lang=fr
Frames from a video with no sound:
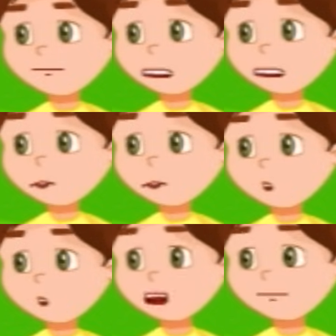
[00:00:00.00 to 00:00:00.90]
Qu'Allah
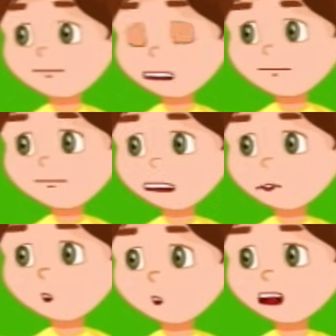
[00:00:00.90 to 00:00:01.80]
la guérisse,
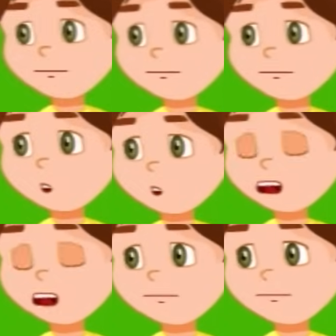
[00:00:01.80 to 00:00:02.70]
Inch'Allah. Il
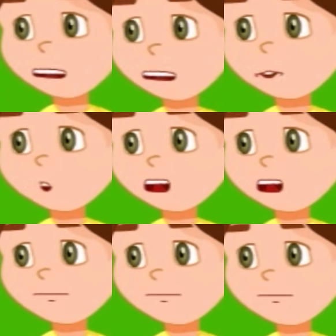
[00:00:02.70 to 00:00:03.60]
faut que je lui rende
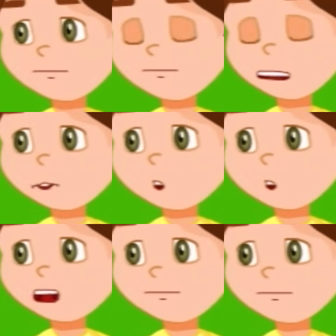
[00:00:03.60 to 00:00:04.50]
visite, après
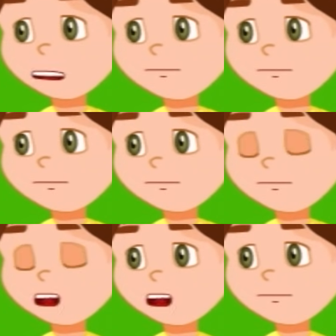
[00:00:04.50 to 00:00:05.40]
l'entraînement,
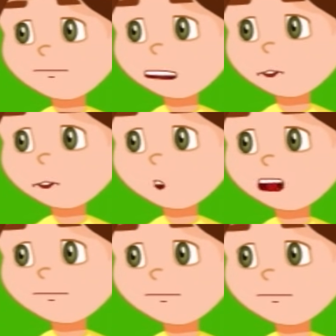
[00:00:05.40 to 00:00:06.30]
pour prendre de ses nouvelles
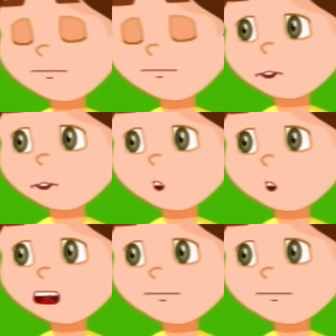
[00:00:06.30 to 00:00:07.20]
et
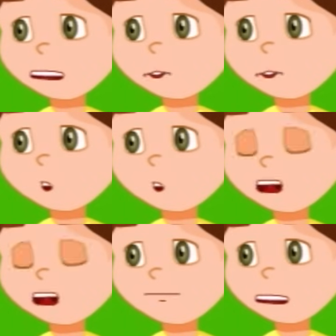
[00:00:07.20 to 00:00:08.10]
aussi que je vois
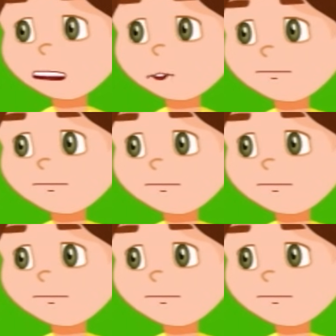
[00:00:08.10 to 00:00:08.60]
s'il a besoin d'aide.